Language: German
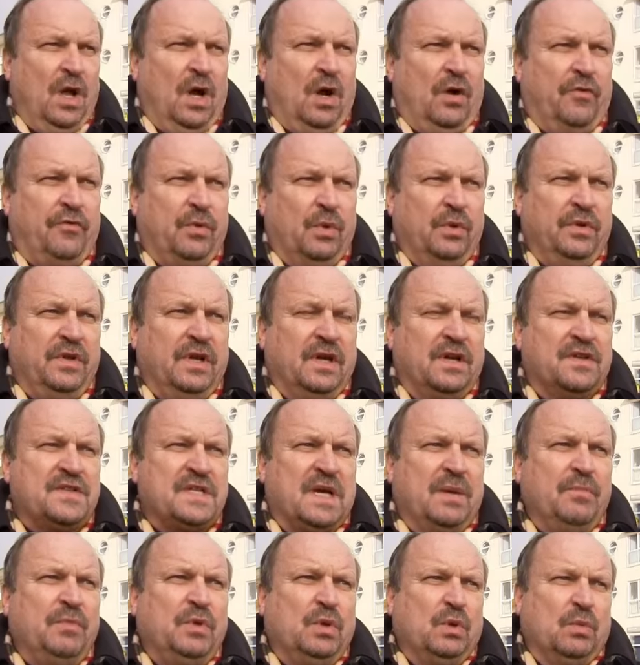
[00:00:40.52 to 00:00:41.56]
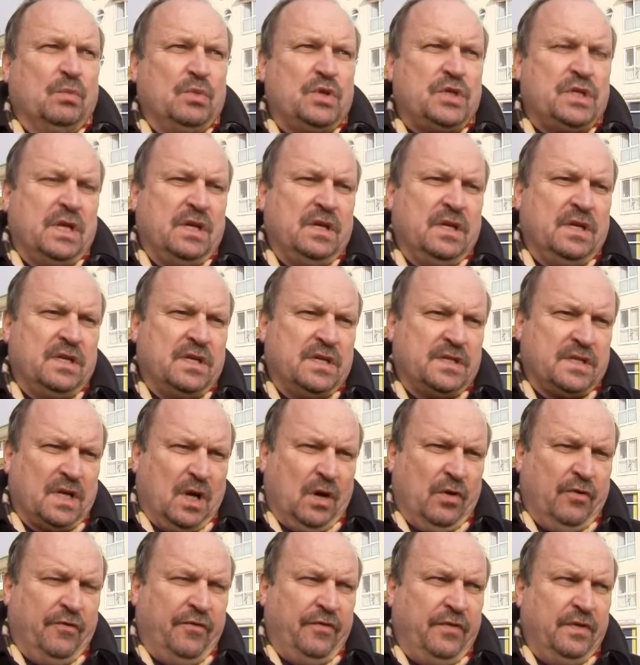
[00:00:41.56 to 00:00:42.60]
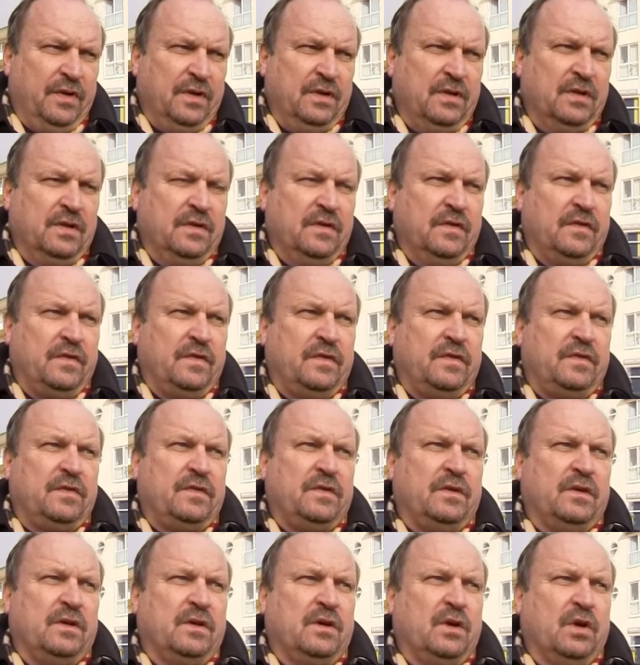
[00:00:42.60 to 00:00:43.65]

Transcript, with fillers: Aufgrund der Gesamtumstände des Auffindens äh,